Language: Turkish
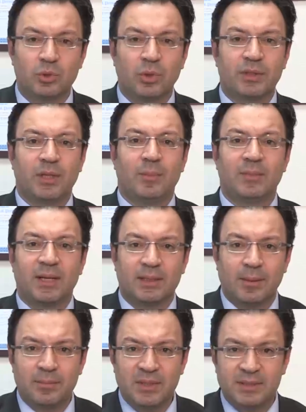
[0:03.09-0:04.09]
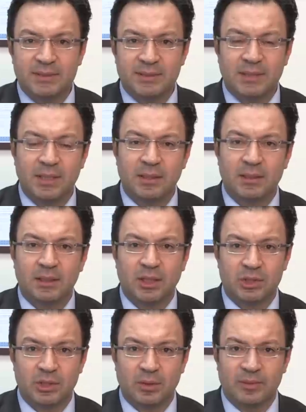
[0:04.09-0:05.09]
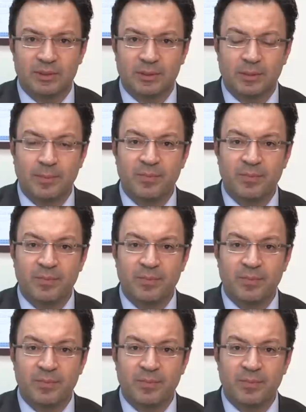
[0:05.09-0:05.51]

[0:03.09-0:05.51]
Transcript: yöntemlerden birisi de aşılamadır.